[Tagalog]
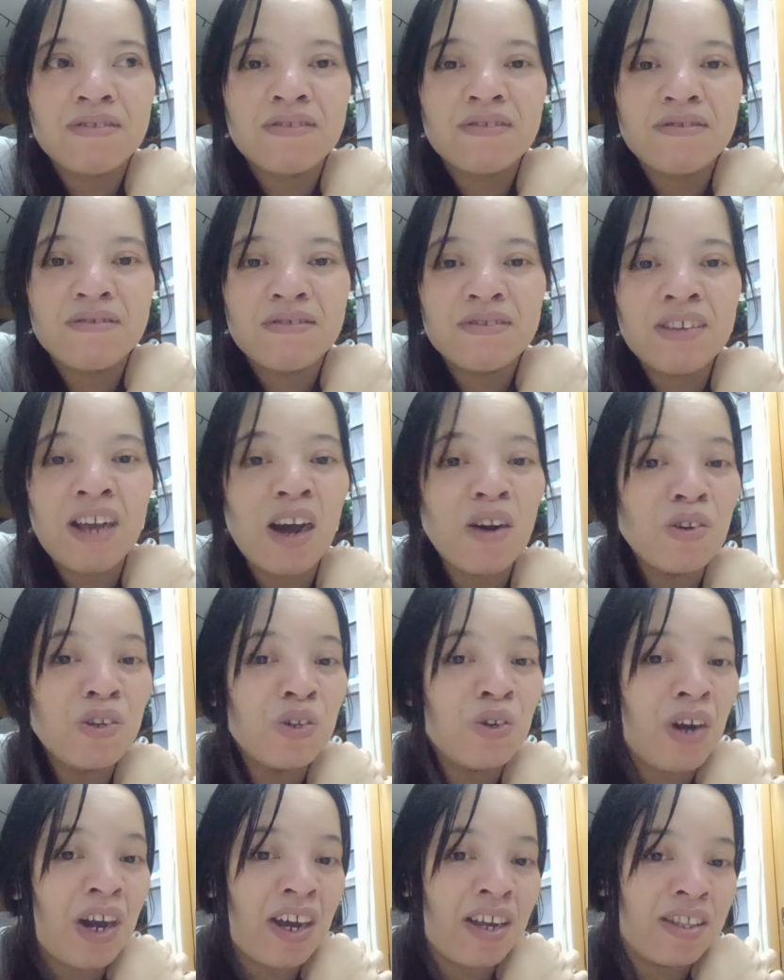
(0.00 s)
how you
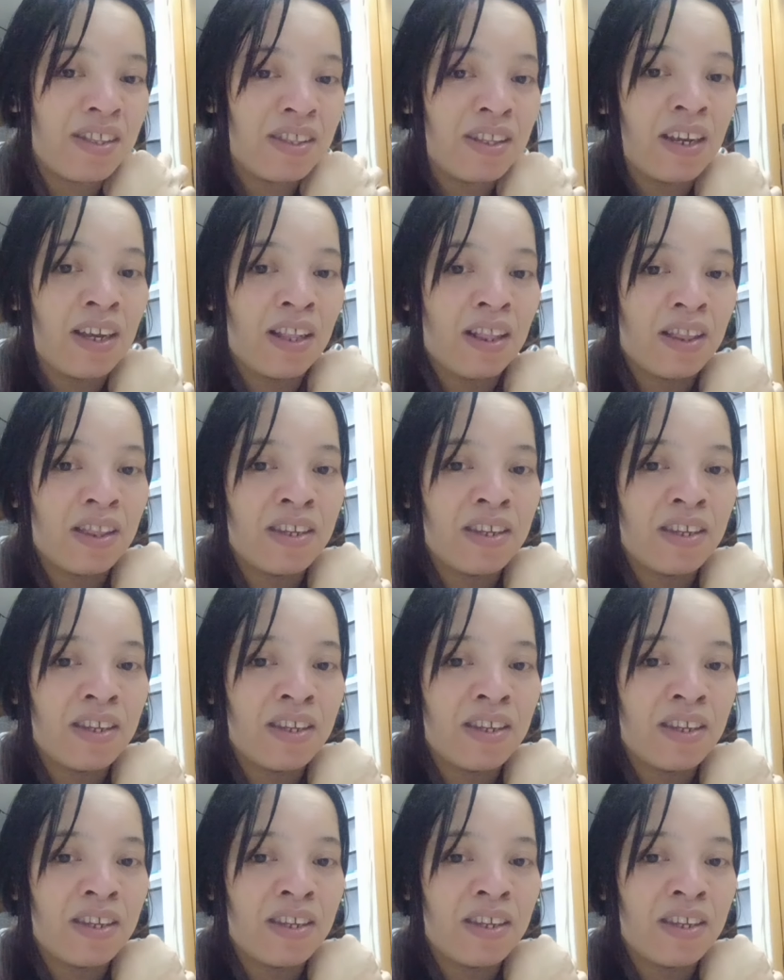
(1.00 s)
handle the